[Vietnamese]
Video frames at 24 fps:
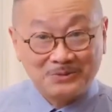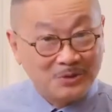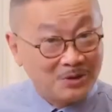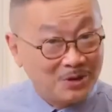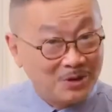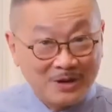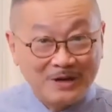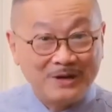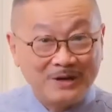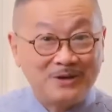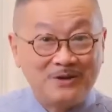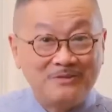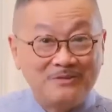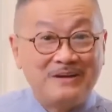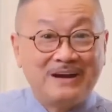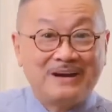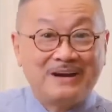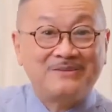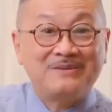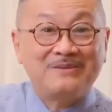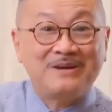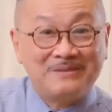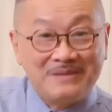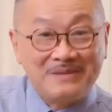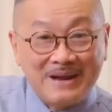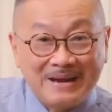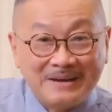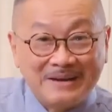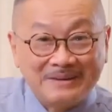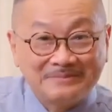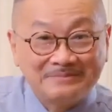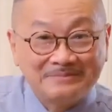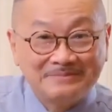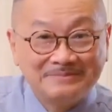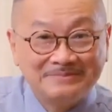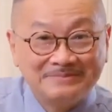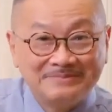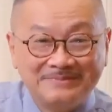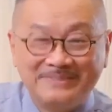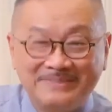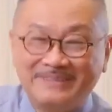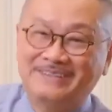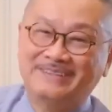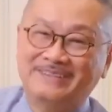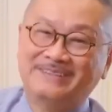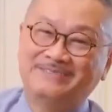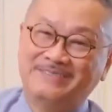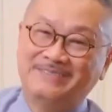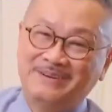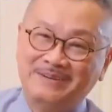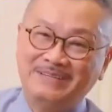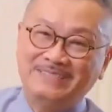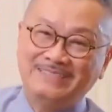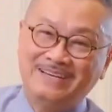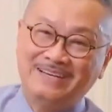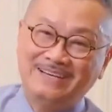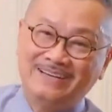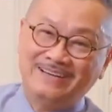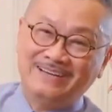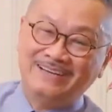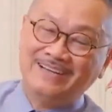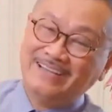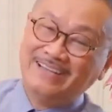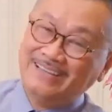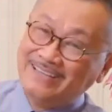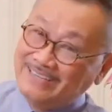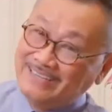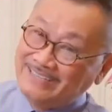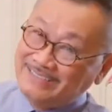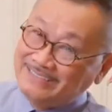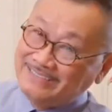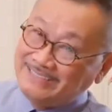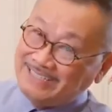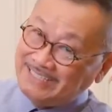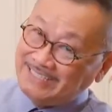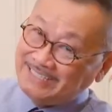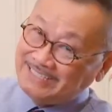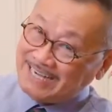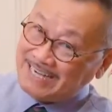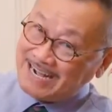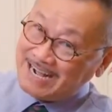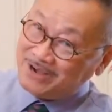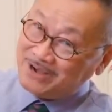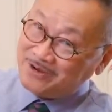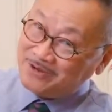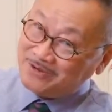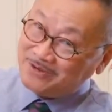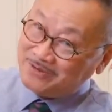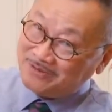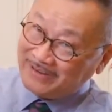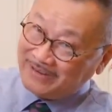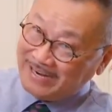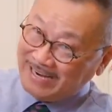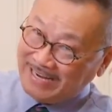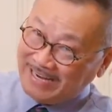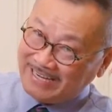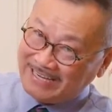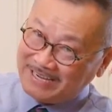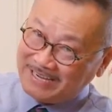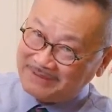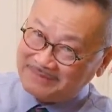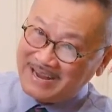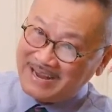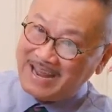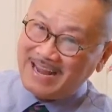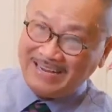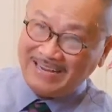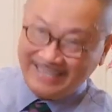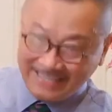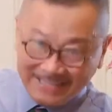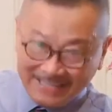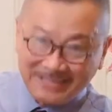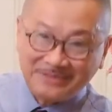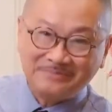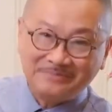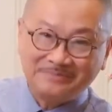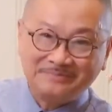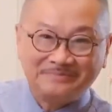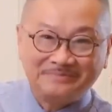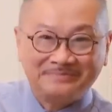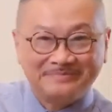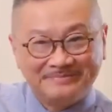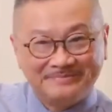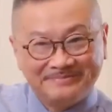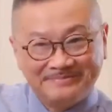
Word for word: tôi nói có phải không các bạn và bây giờ xin chào và hẹn gặp lại nhé